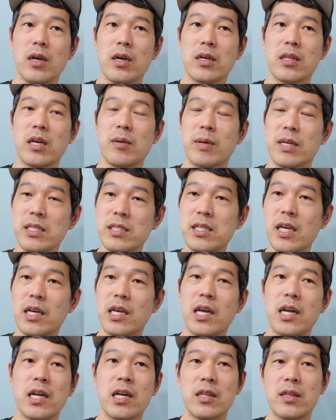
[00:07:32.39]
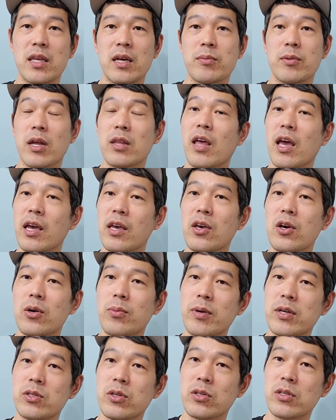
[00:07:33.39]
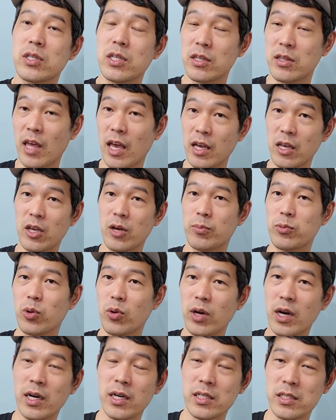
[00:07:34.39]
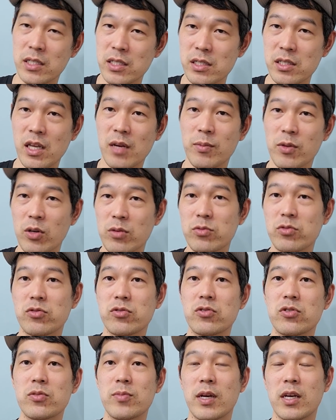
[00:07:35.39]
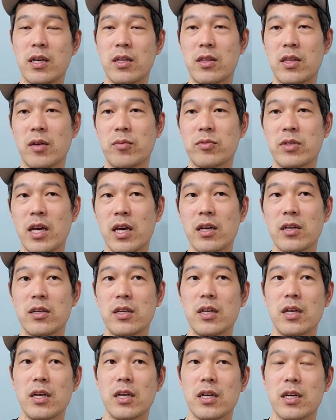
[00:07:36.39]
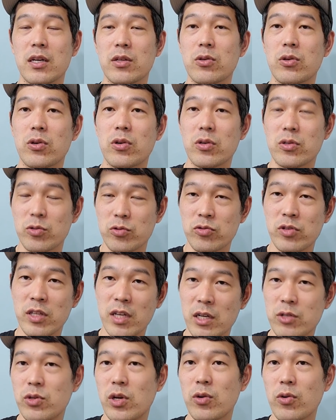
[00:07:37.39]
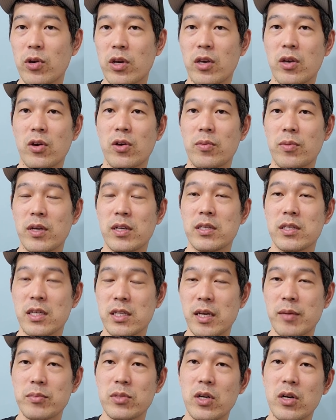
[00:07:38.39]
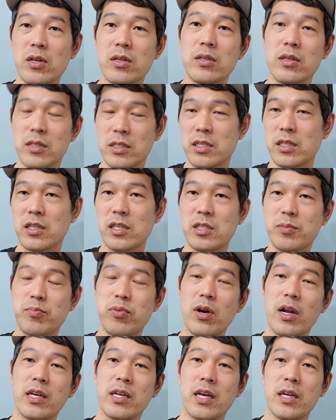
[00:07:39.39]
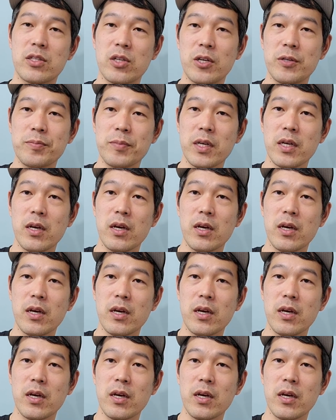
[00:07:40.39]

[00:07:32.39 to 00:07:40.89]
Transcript: 그다음에 인생 길기 때문에 대기업에서는 이 대기업 돌아가는 시스템이 너무 궁금했기 때문에 그래도 우리나라 최고의 기업인 이제 삼성 이제 디스플레이에서